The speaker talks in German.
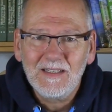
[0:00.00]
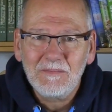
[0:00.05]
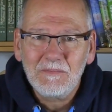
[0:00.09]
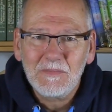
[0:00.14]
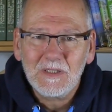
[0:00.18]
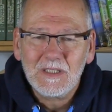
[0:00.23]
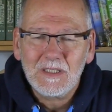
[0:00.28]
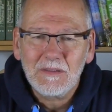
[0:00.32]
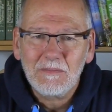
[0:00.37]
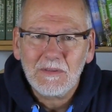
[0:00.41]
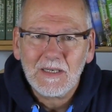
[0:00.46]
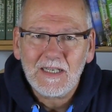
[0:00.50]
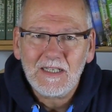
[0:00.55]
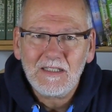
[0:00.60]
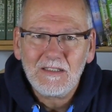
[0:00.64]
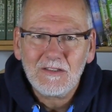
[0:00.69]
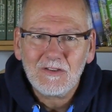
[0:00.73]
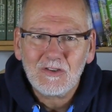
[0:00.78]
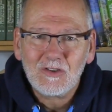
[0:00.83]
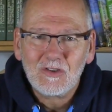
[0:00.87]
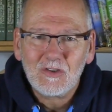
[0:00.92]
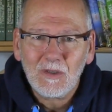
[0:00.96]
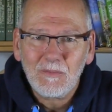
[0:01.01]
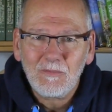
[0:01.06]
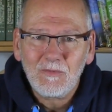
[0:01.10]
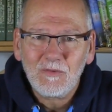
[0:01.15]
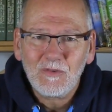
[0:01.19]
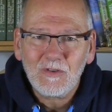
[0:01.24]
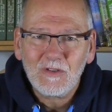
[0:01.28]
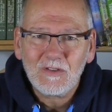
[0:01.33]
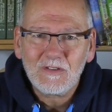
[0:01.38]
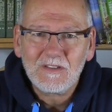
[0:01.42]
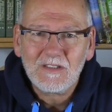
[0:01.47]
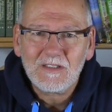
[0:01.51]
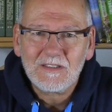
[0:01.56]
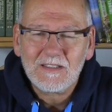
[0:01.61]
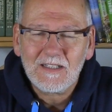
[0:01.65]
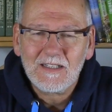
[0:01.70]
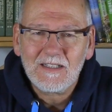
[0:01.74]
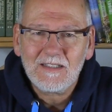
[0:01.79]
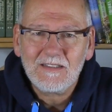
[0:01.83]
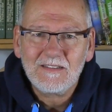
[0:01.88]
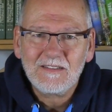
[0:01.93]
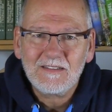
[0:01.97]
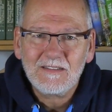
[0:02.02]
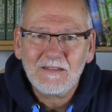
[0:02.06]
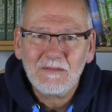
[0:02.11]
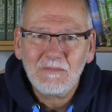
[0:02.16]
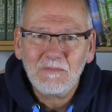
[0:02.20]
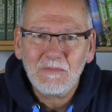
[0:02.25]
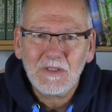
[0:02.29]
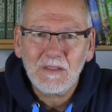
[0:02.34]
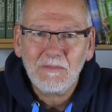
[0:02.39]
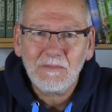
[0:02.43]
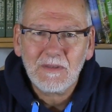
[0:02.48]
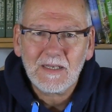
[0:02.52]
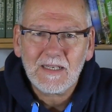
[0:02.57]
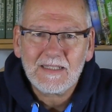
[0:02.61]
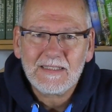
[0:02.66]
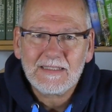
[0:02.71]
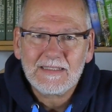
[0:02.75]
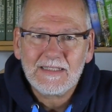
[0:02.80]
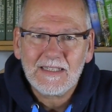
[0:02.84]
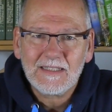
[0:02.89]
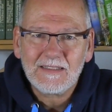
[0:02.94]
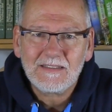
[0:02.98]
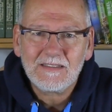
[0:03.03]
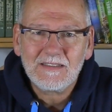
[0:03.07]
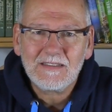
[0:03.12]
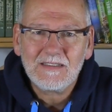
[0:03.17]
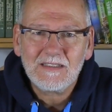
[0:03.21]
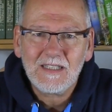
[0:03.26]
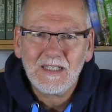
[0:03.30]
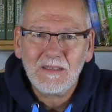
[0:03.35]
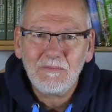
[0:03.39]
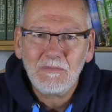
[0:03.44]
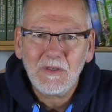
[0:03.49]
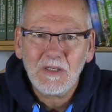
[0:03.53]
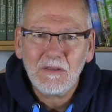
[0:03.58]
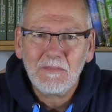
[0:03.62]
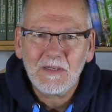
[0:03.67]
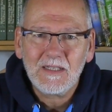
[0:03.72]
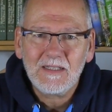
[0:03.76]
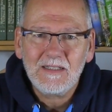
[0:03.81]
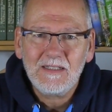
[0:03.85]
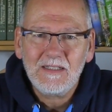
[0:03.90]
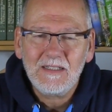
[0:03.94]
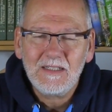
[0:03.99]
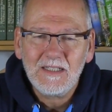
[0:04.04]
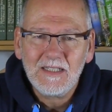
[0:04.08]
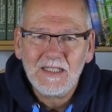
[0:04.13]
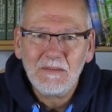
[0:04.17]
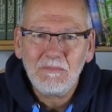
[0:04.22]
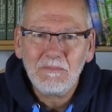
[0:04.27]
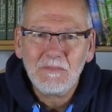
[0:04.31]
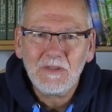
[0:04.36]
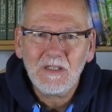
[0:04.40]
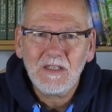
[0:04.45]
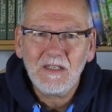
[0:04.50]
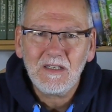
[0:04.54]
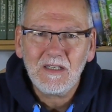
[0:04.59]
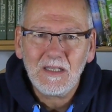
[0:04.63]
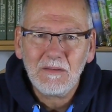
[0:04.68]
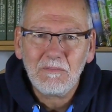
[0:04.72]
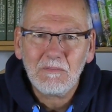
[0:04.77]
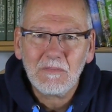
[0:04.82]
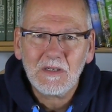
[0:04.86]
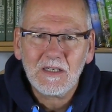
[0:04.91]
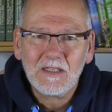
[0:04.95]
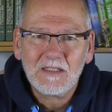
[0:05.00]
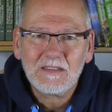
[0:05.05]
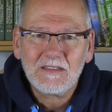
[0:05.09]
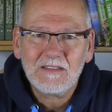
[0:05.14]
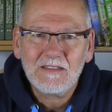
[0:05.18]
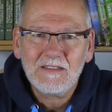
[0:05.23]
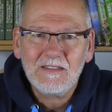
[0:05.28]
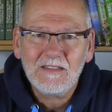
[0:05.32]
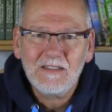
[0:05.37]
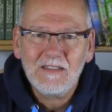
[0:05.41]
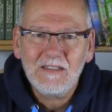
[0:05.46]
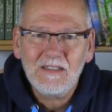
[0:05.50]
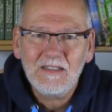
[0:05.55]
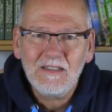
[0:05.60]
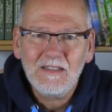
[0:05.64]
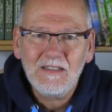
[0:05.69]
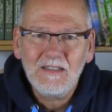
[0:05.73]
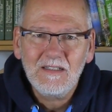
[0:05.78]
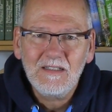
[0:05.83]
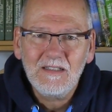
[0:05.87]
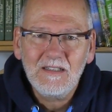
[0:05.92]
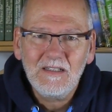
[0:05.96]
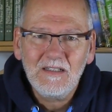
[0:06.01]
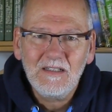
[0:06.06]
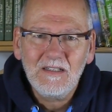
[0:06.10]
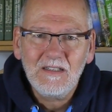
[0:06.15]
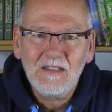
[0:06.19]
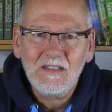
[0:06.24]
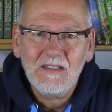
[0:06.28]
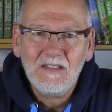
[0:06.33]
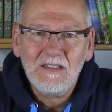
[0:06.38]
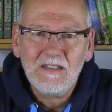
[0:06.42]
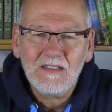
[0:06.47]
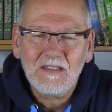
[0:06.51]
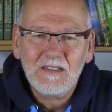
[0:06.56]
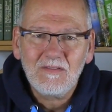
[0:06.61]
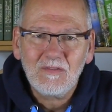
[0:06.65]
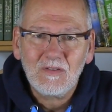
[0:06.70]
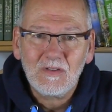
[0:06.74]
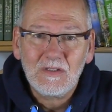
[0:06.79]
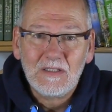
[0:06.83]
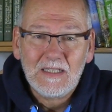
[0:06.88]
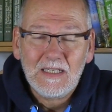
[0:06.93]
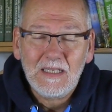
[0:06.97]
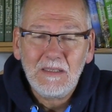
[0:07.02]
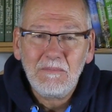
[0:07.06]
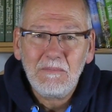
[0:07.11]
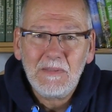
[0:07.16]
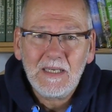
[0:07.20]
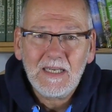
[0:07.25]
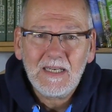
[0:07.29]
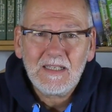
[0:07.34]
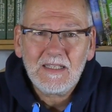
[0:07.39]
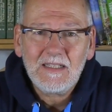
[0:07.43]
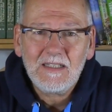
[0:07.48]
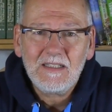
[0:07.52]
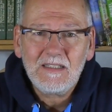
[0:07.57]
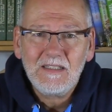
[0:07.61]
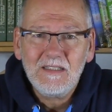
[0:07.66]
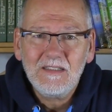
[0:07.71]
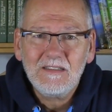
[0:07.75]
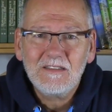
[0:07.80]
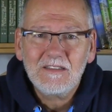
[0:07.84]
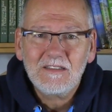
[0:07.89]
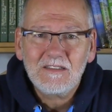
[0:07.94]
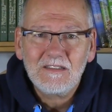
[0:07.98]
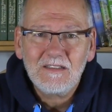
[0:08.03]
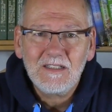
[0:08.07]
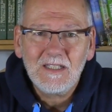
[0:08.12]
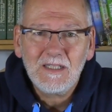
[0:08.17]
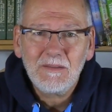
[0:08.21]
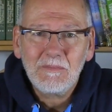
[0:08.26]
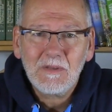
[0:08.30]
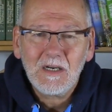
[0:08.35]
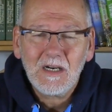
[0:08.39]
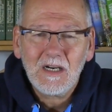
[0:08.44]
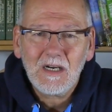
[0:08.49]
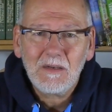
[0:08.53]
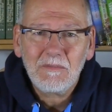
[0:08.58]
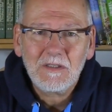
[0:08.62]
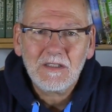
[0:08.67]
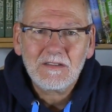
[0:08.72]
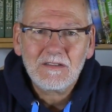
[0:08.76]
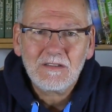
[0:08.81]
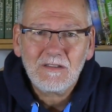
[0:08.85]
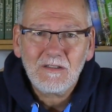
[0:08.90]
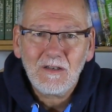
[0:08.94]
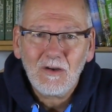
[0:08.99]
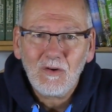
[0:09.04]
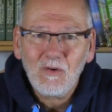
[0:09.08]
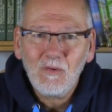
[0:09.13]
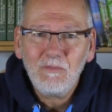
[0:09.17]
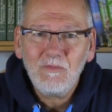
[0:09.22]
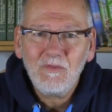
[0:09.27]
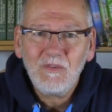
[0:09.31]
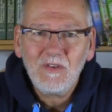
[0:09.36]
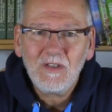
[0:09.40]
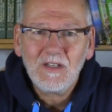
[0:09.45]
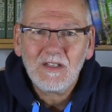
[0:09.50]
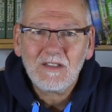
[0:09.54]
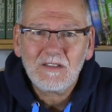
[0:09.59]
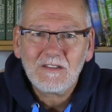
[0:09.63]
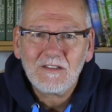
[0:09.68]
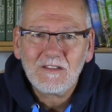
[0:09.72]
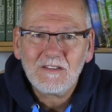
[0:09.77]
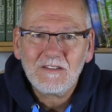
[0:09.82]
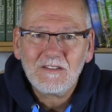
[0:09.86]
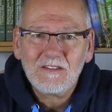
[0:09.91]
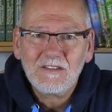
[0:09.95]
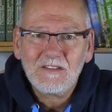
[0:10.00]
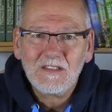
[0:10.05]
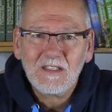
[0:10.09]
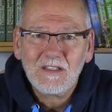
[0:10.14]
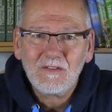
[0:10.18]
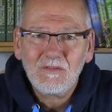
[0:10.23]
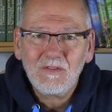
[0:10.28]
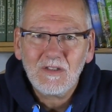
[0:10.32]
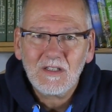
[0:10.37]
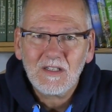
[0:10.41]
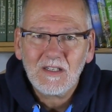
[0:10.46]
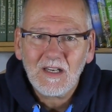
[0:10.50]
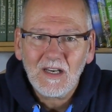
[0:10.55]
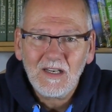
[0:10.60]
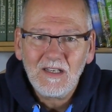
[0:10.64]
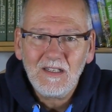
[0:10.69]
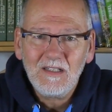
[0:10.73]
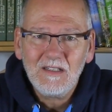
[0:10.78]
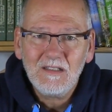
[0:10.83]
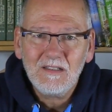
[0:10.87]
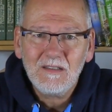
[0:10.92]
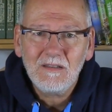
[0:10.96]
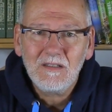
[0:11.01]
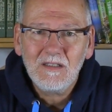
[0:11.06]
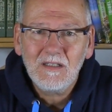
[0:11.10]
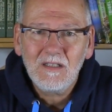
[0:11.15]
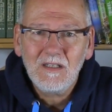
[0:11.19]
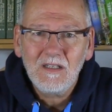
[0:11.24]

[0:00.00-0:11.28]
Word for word: mit dem Recht des Schöpfers, das heißt mit dem Recht dessen, der mir mein Leben gegeben hat. Von dem her ich dieses Leben habe. Das glauben wir als Christen, dass wir keine